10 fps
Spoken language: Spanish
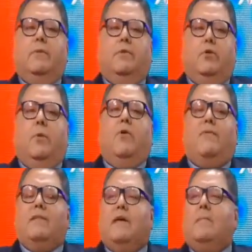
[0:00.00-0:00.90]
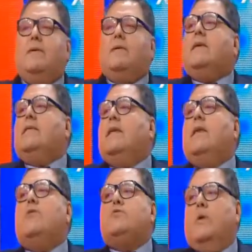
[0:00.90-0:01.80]
Yo veo fantasmas desde que
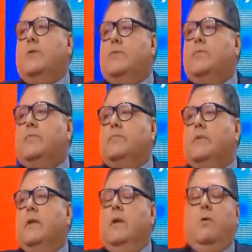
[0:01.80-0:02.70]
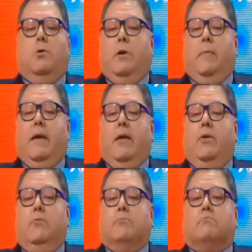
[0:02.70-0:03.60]
tenía ocho años. Cuando era
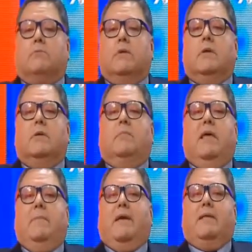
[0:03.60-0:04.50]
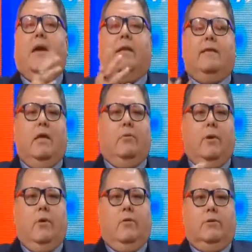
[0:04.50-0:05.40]
pequeño, me despertaba gritando
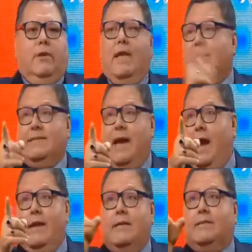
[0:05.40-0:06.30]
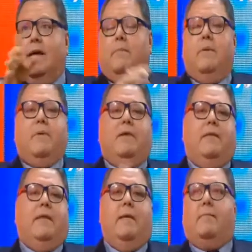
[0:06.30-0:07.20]
en la noche. Ahí está, ahí está. Mis padres
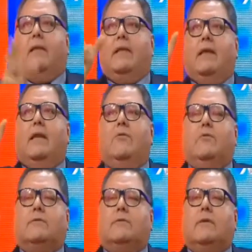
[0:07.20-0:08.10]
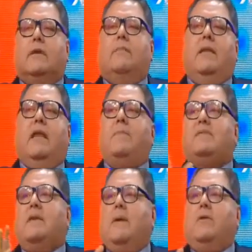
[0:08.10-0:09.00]
venían, prendían las luces, venían
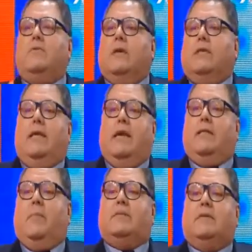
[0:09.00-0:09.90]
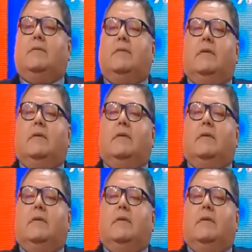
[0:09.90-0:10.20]
mis hermanos. ¿Qué tienes? ¿Qué te pasa?